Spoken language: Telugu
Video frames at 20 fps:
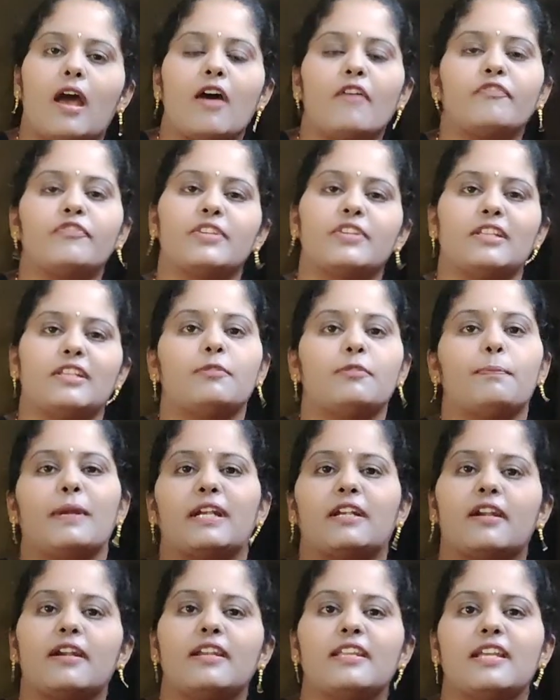ఆఫ్ చేసి
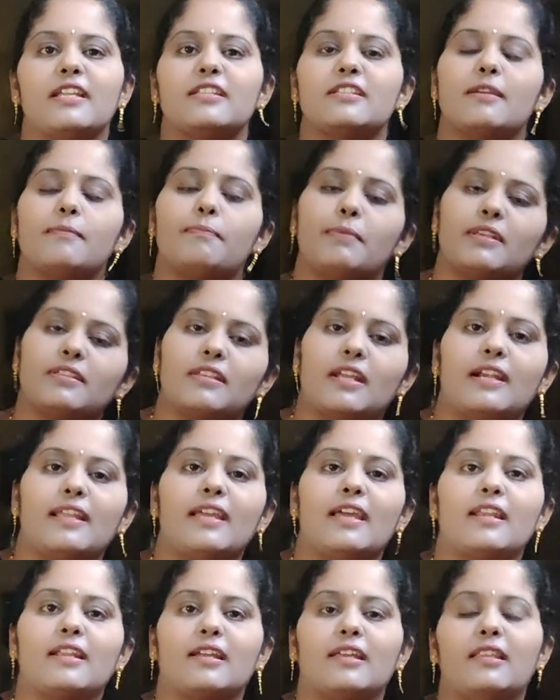పెట్టండి అని చెప్పేసి
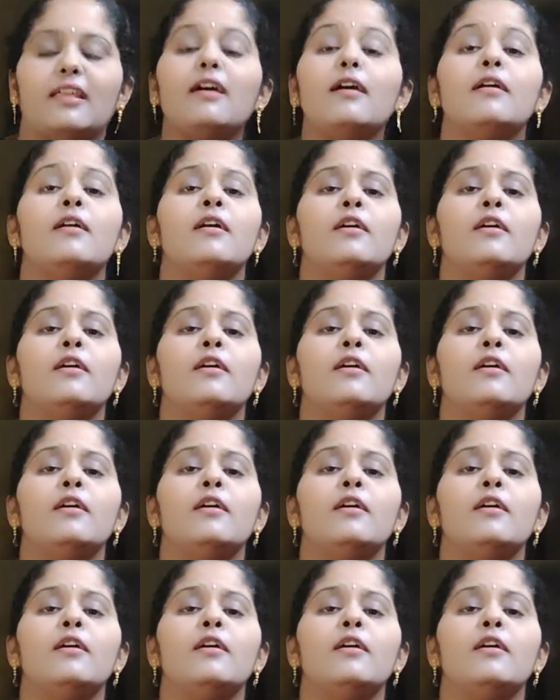అడిగారు కదా